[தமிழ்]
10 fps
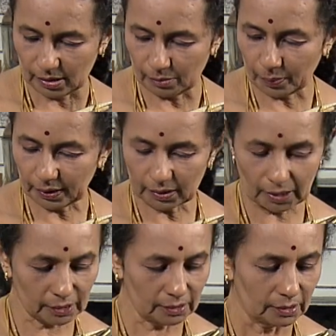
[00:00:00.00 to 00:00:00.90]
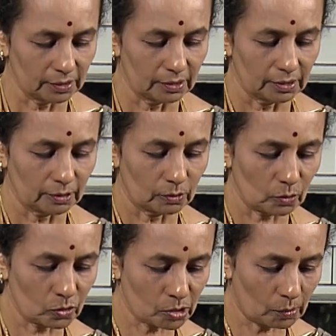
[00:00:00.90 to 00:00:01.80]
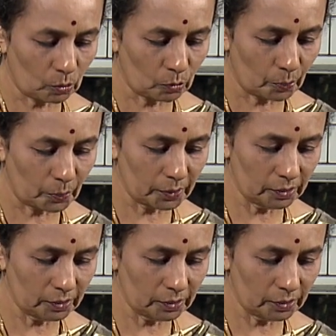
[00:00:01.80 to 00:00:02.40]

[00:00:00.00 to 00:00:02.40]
இப்போ இதில் கொஞ்சமாக உப்பு